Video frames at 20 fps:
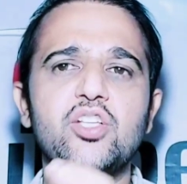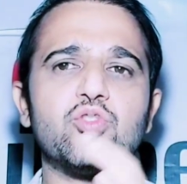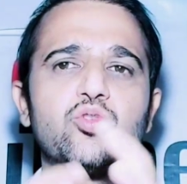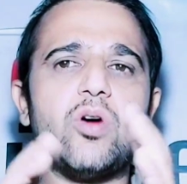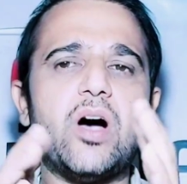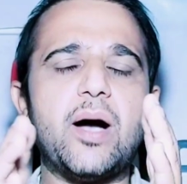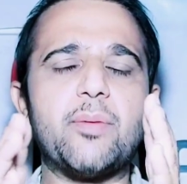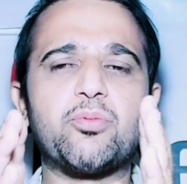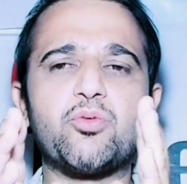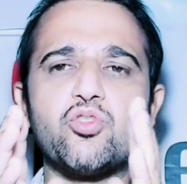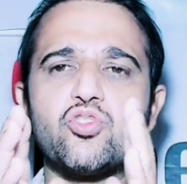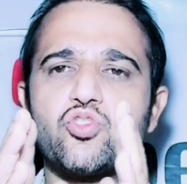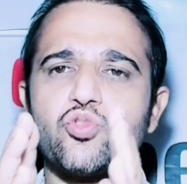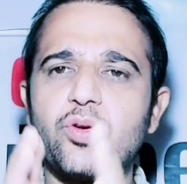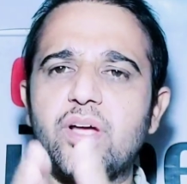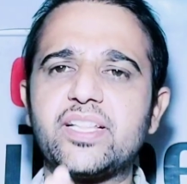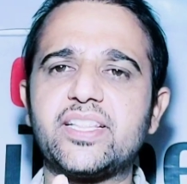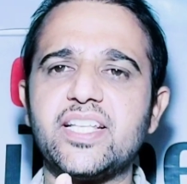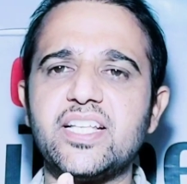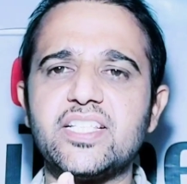तो आपको
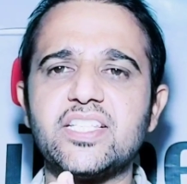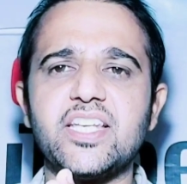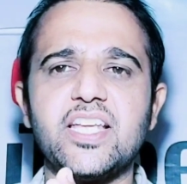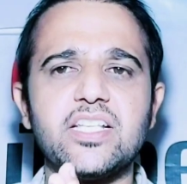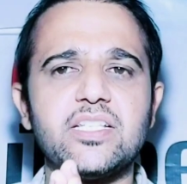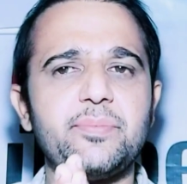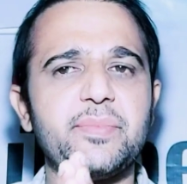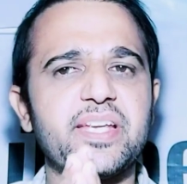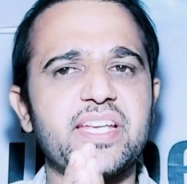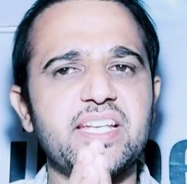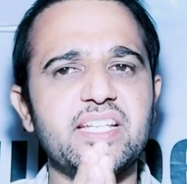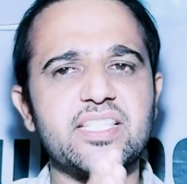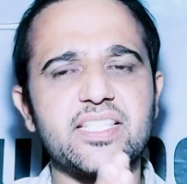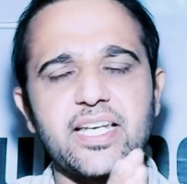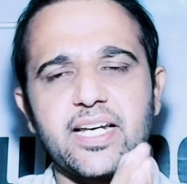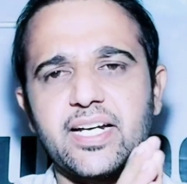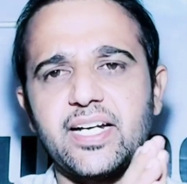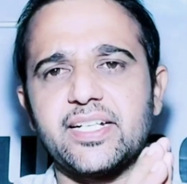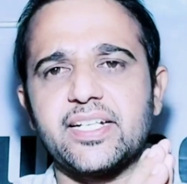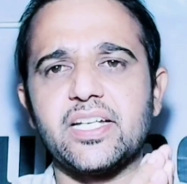शुरुआती स्टेज में किस
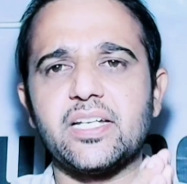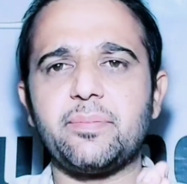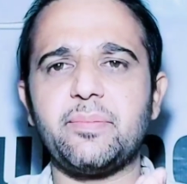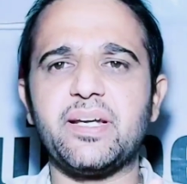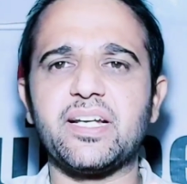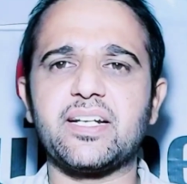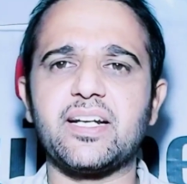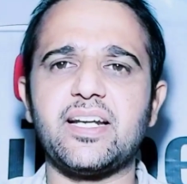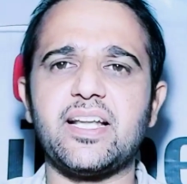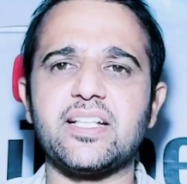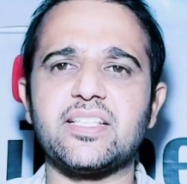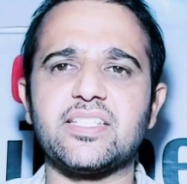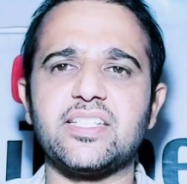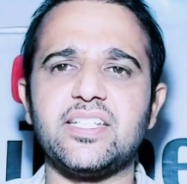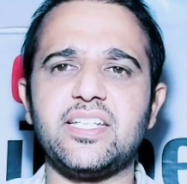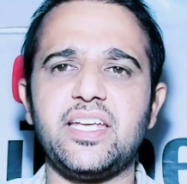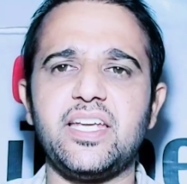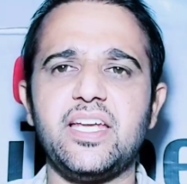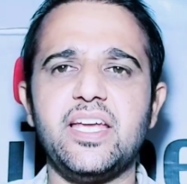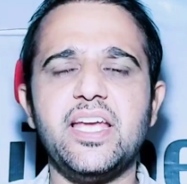तरह का ट्रीटमेंट करना
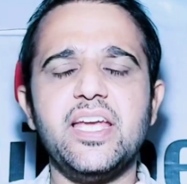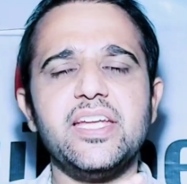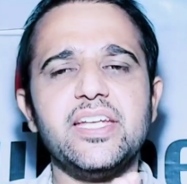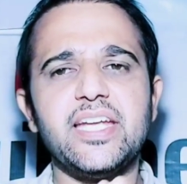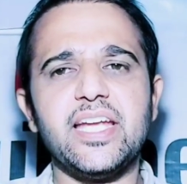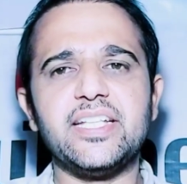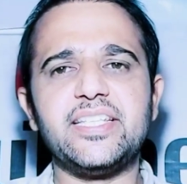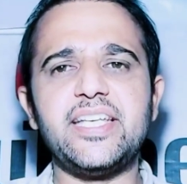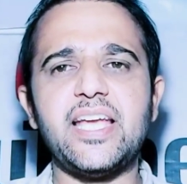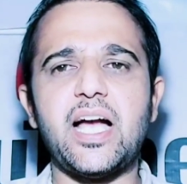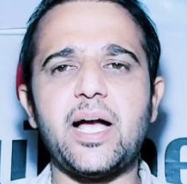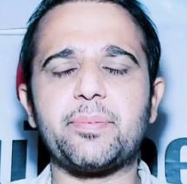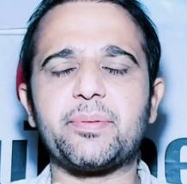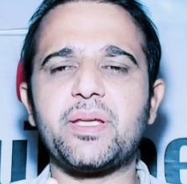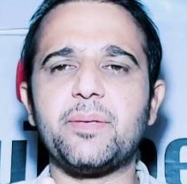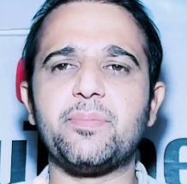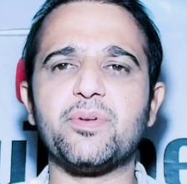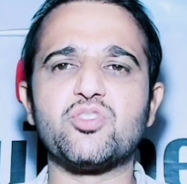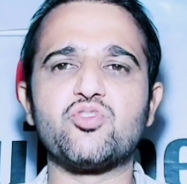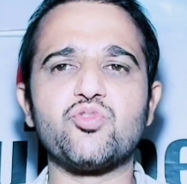चाहिए यदि
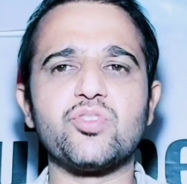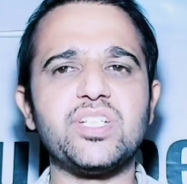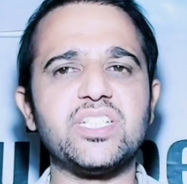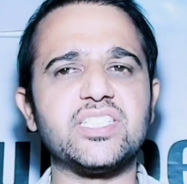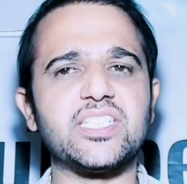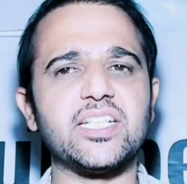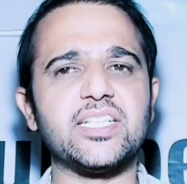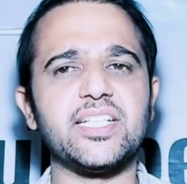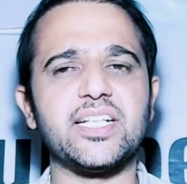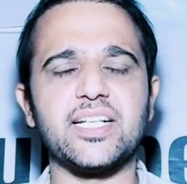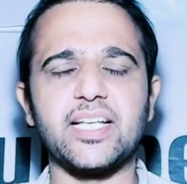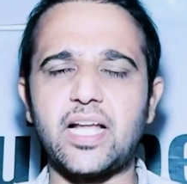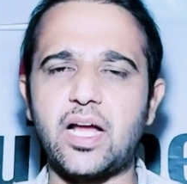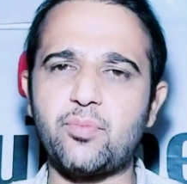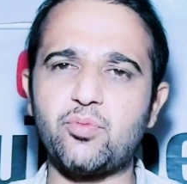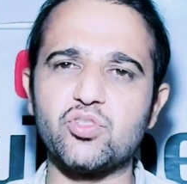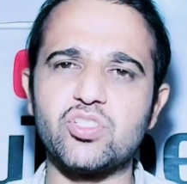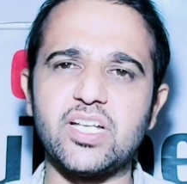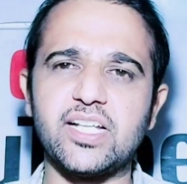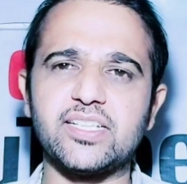आपके पशु की स्थिति
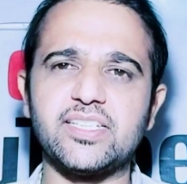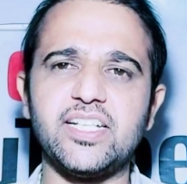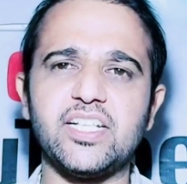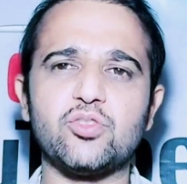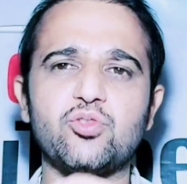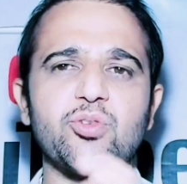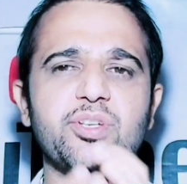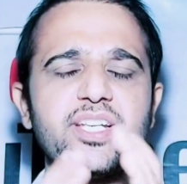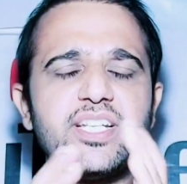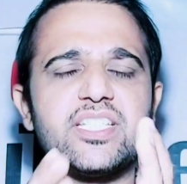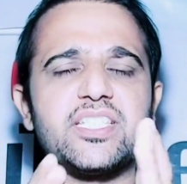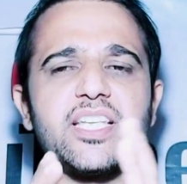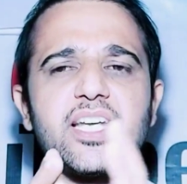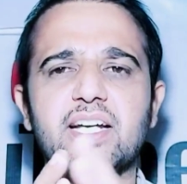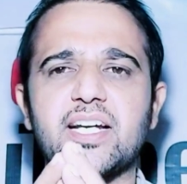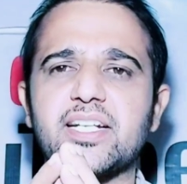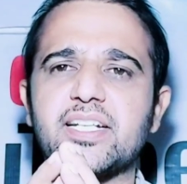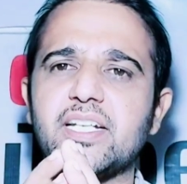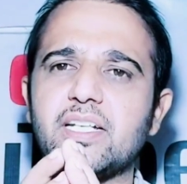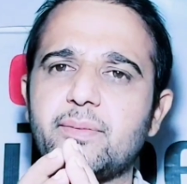खराब हो जाती है तो किस तरह
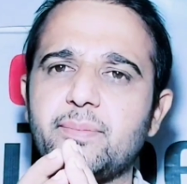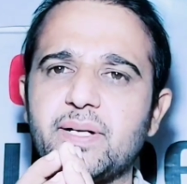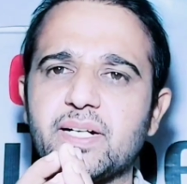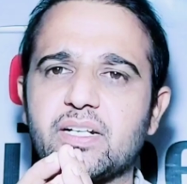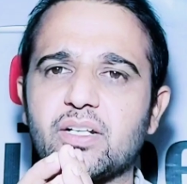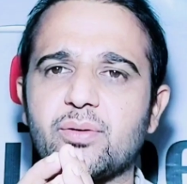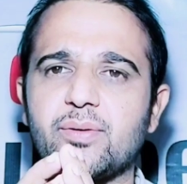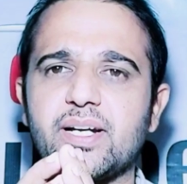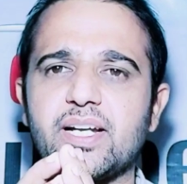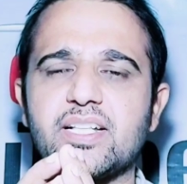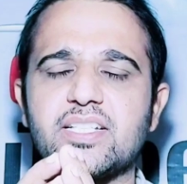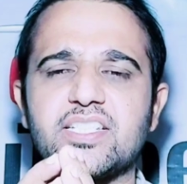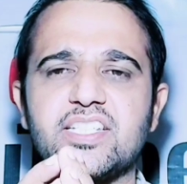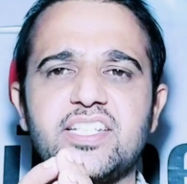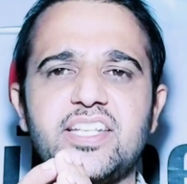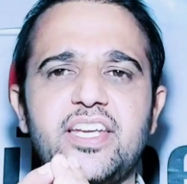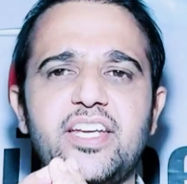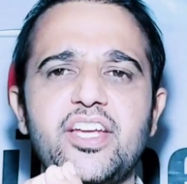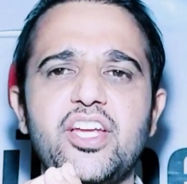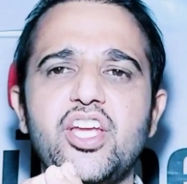का ट्रीटमेंट करवाना
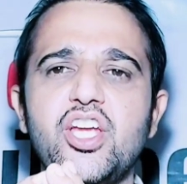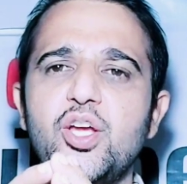चाहिए